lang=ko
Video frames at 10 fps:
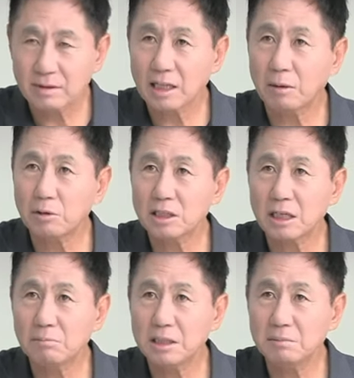나머지
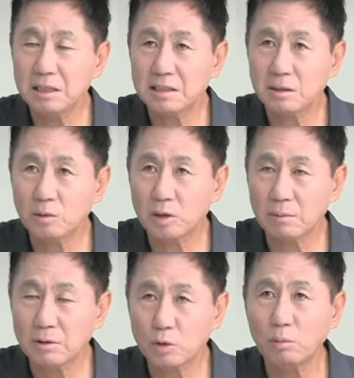삼십이
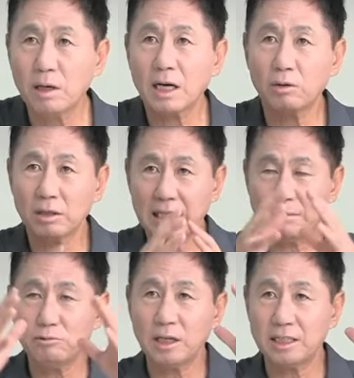킬로그램은 도마라고 이
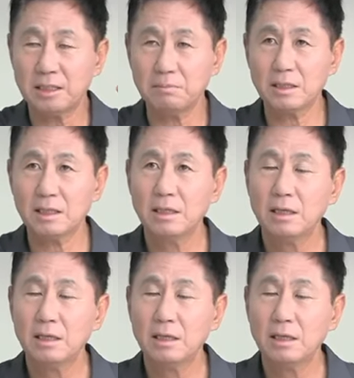나무가 있답니다.